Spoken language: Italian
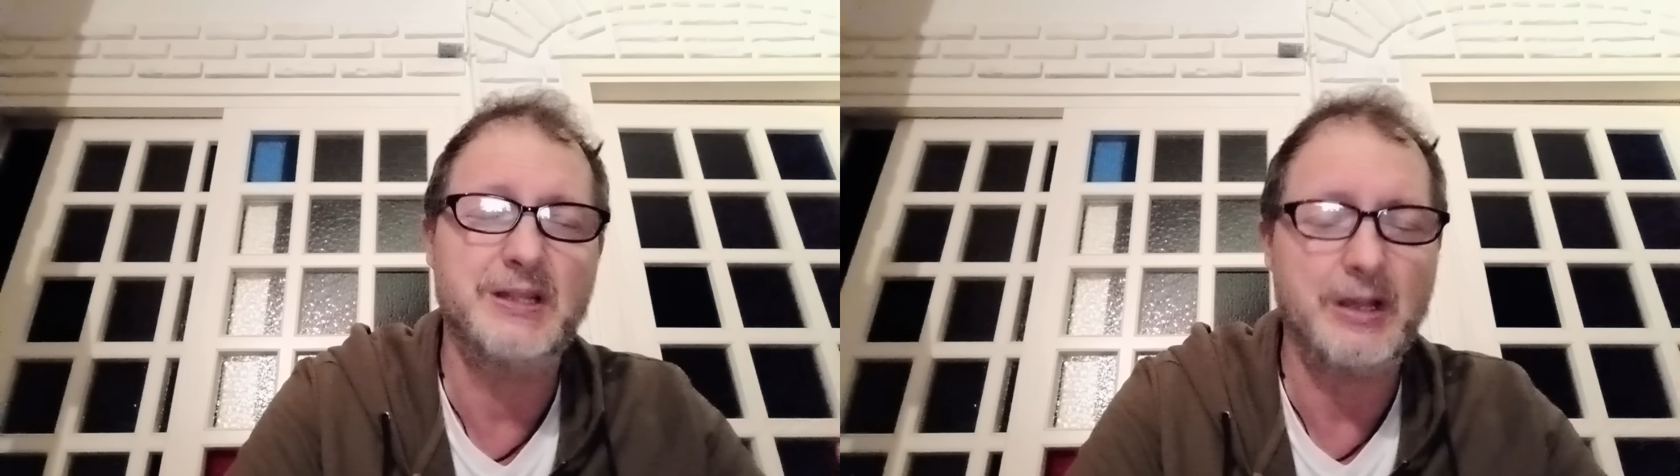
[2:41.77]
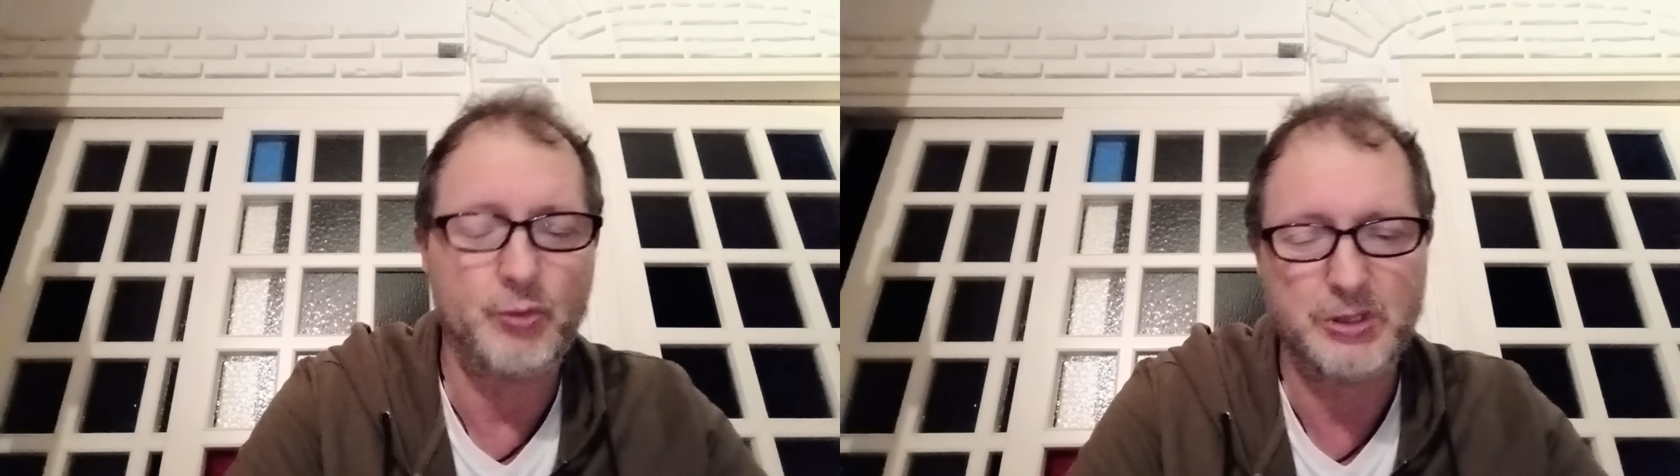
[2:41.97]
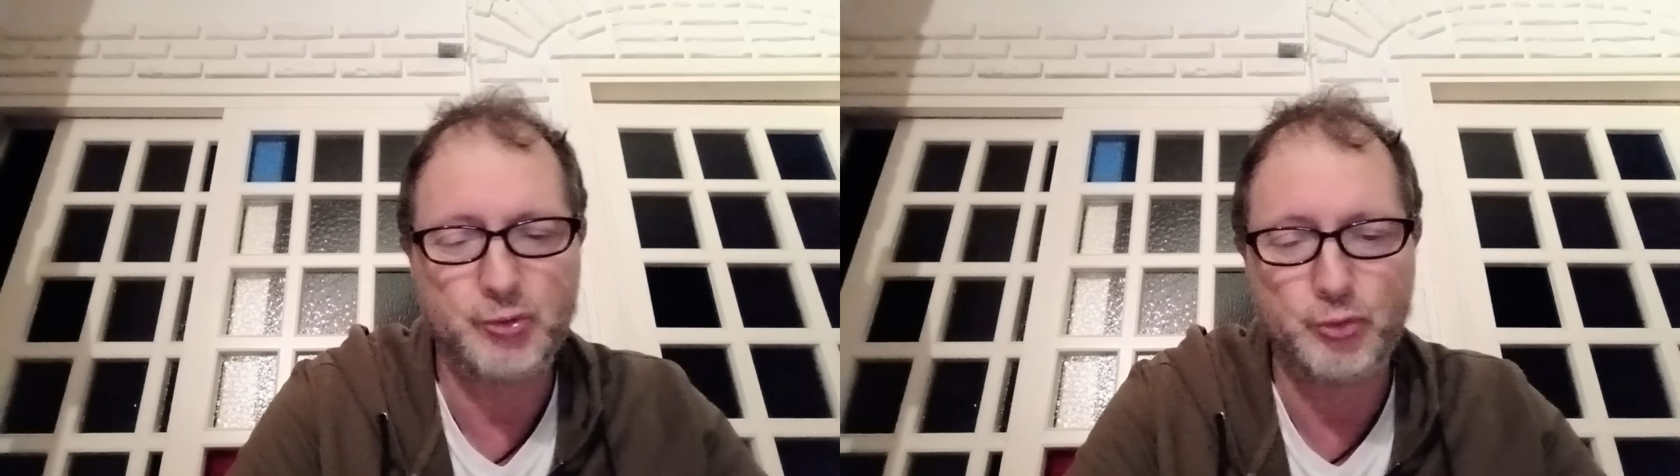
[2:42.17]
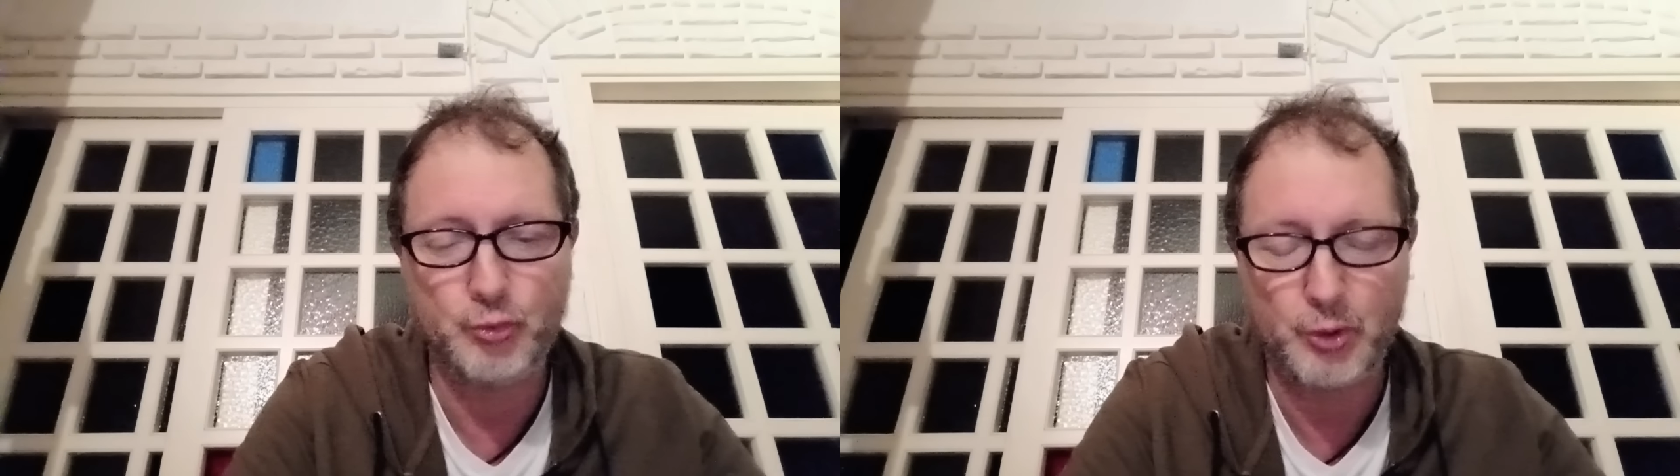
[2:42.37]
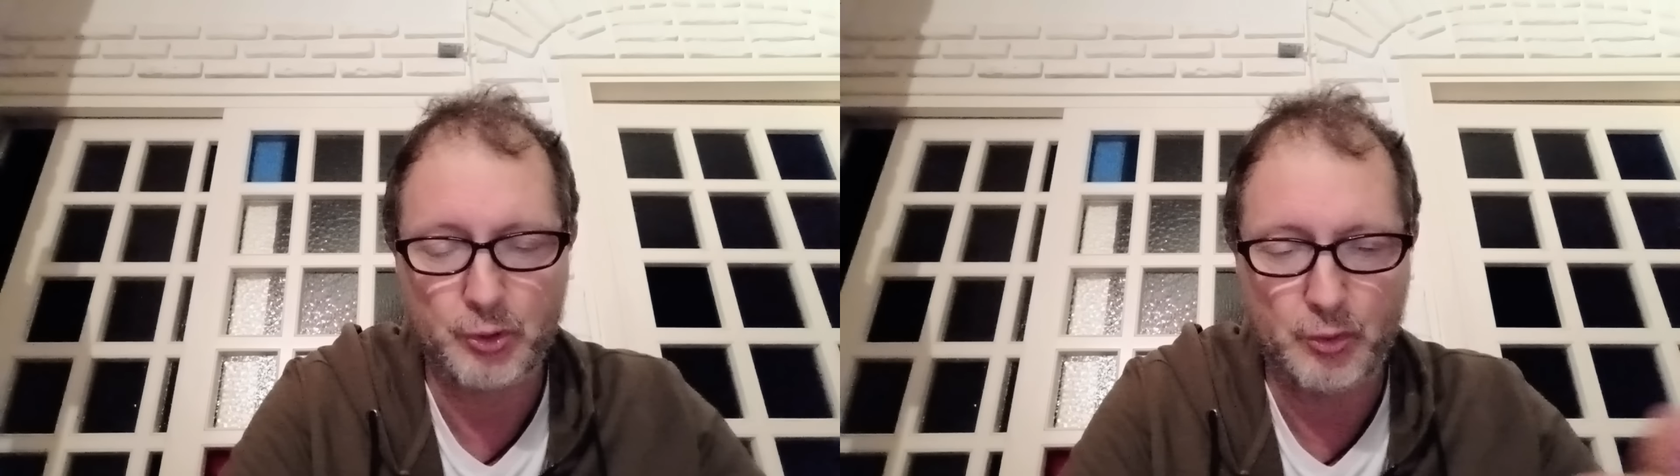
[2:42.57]
attacco
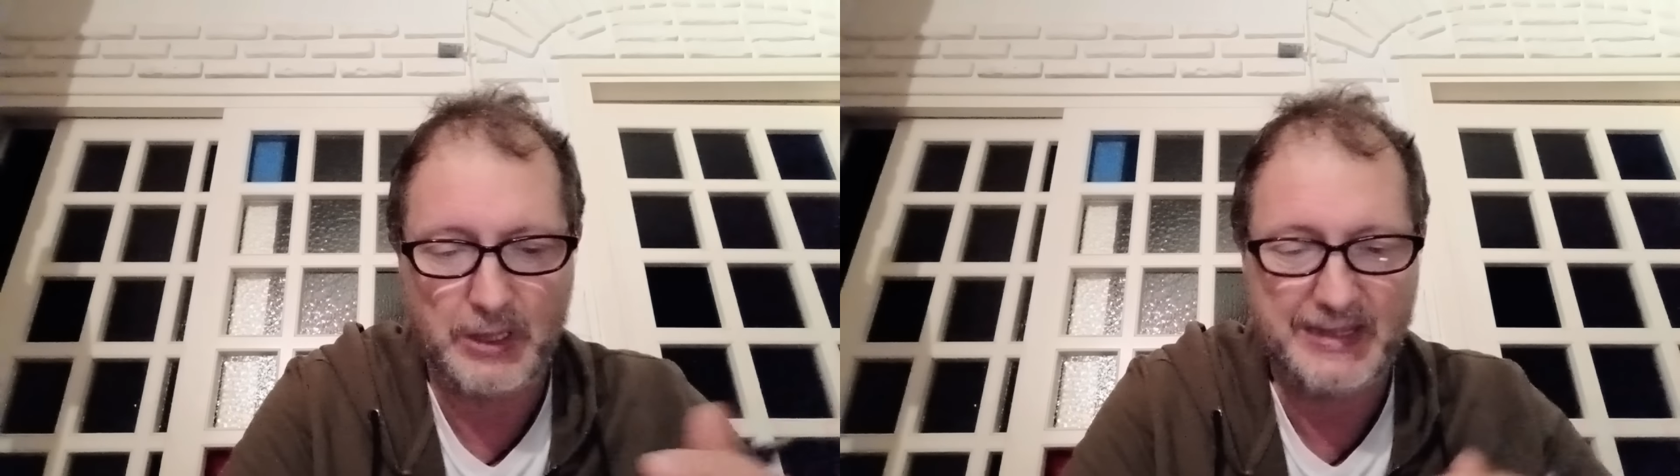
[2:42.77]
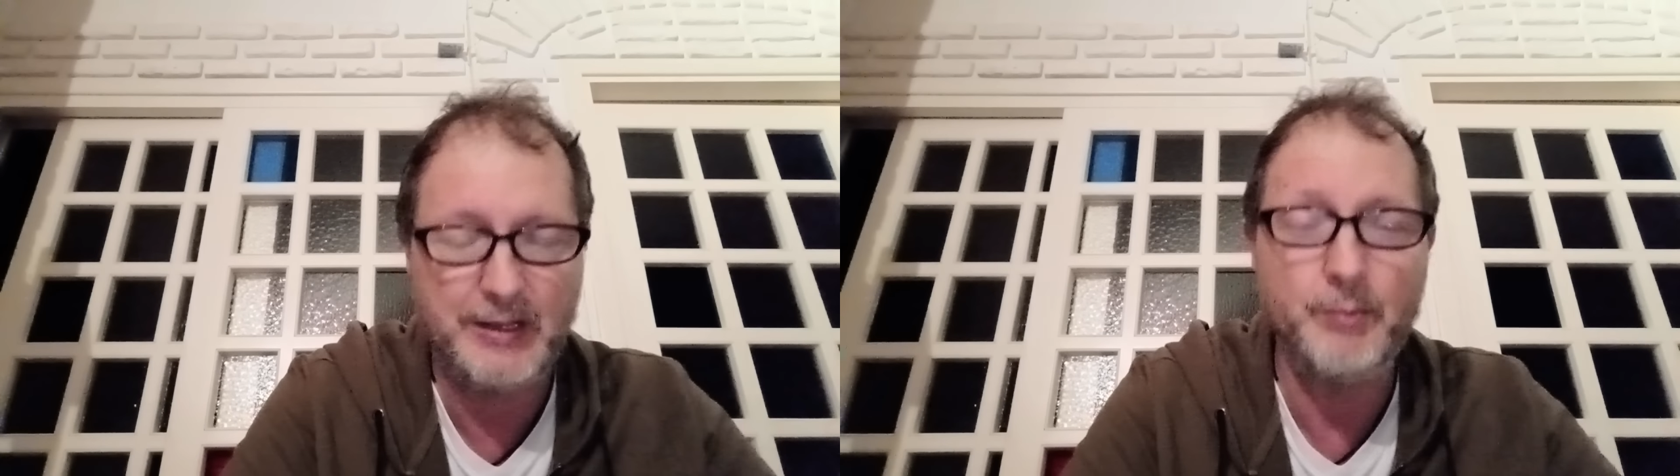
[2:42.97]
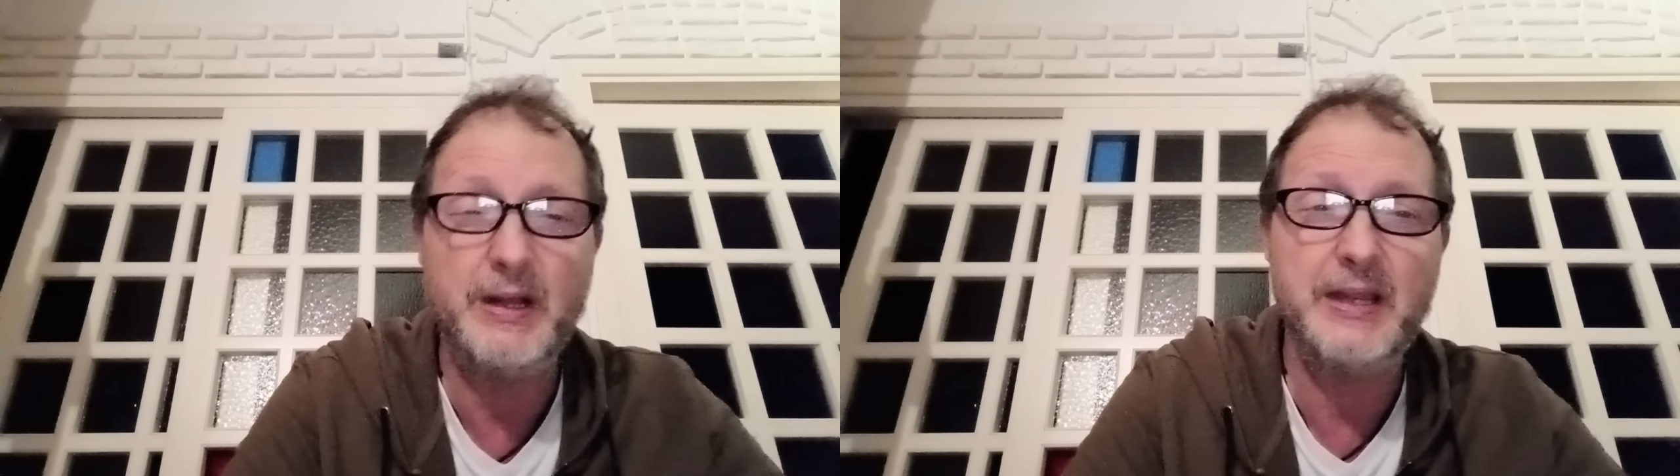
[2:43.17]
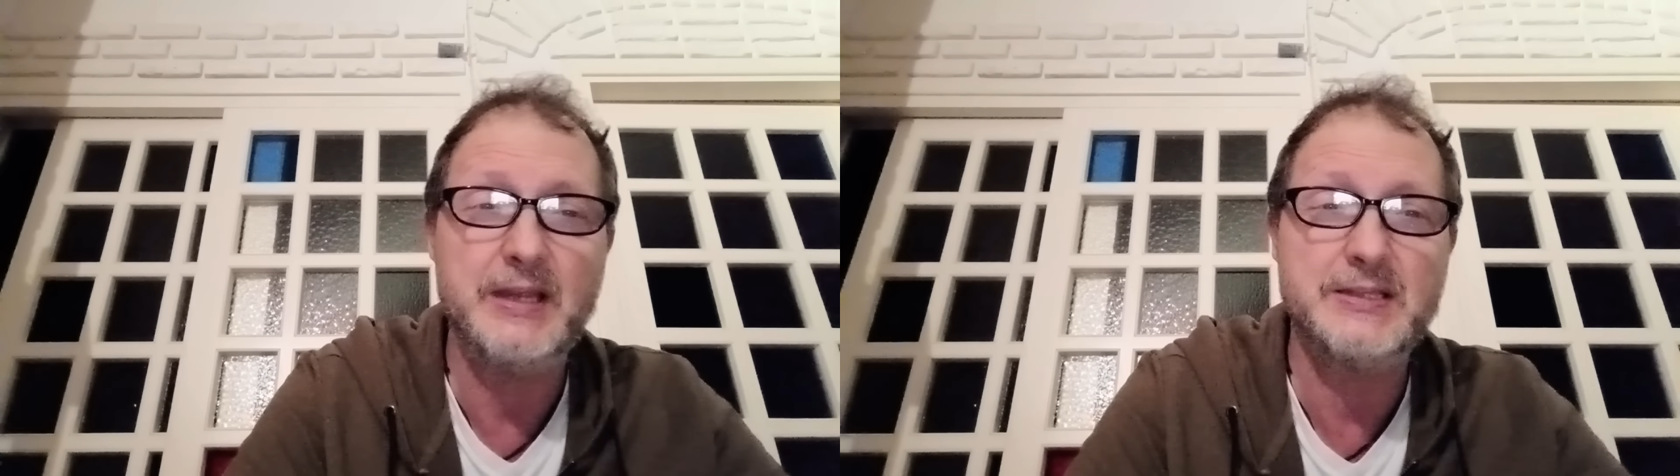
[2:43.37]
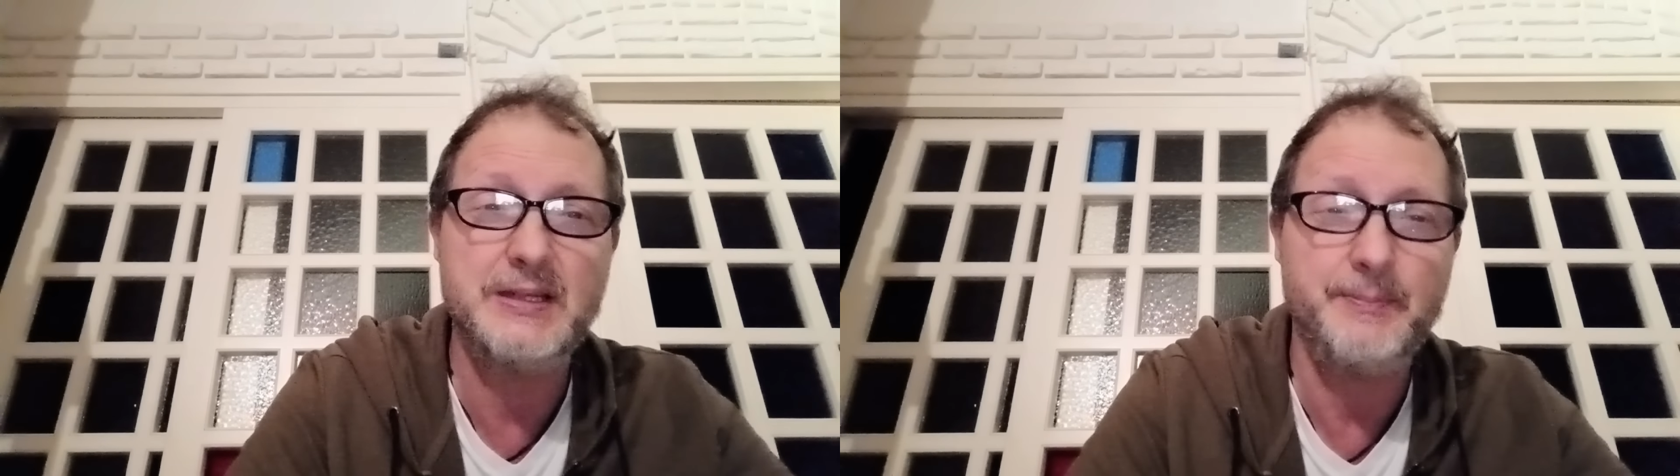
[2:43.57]
assurdo ad
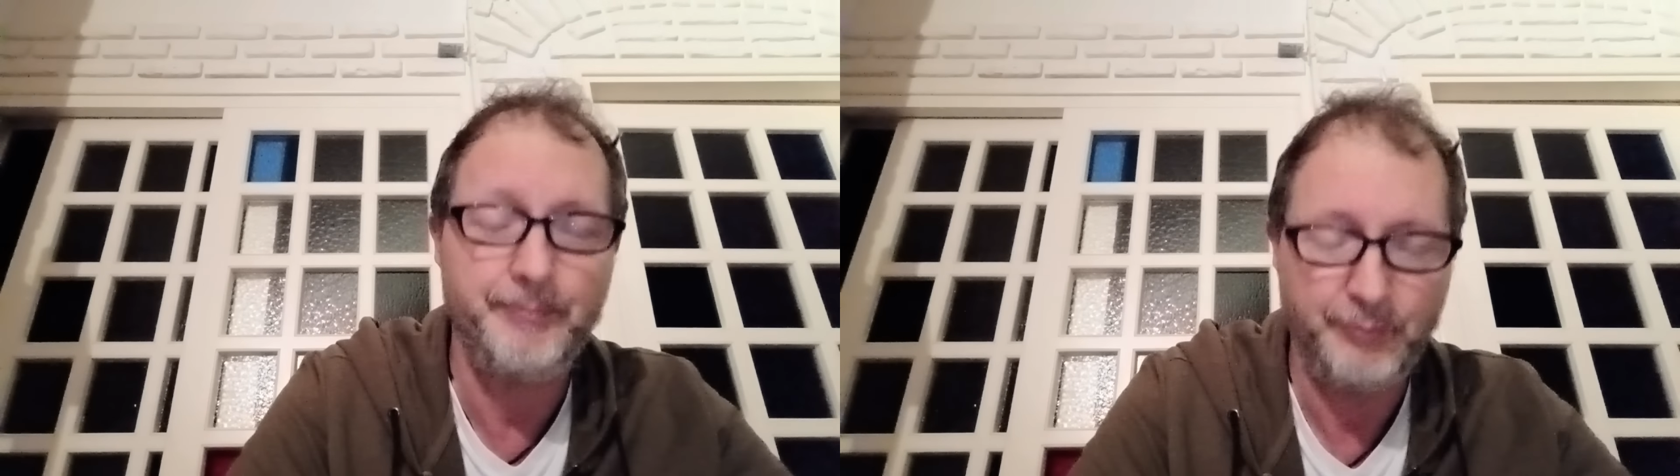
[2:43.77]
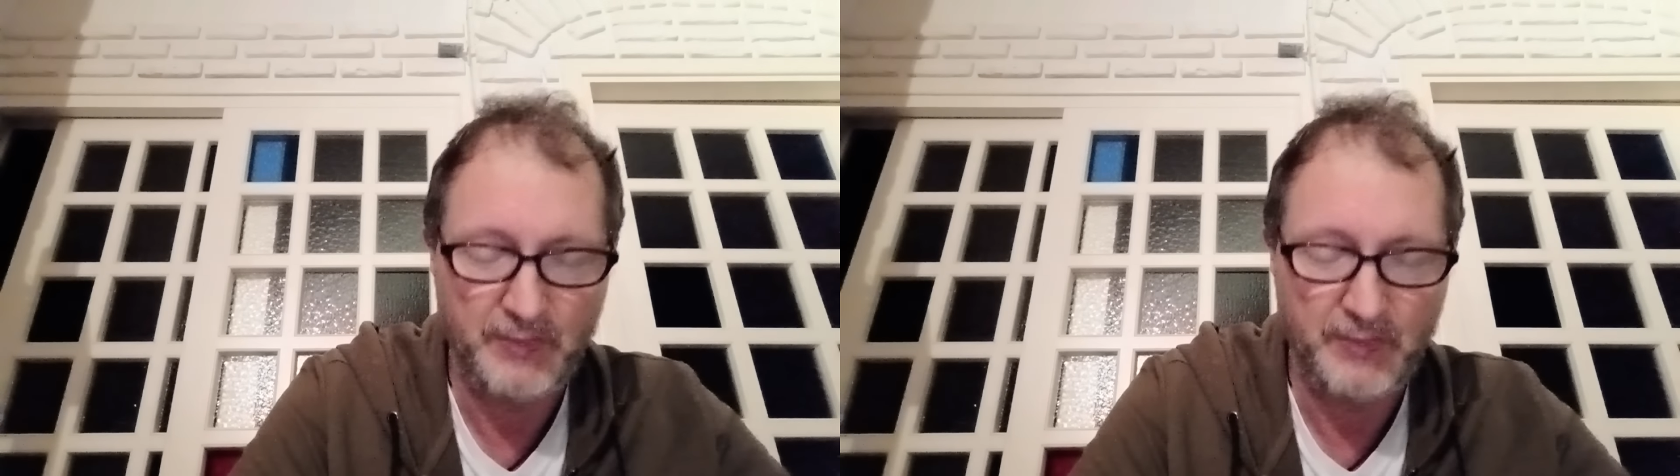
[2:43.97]
Albanese,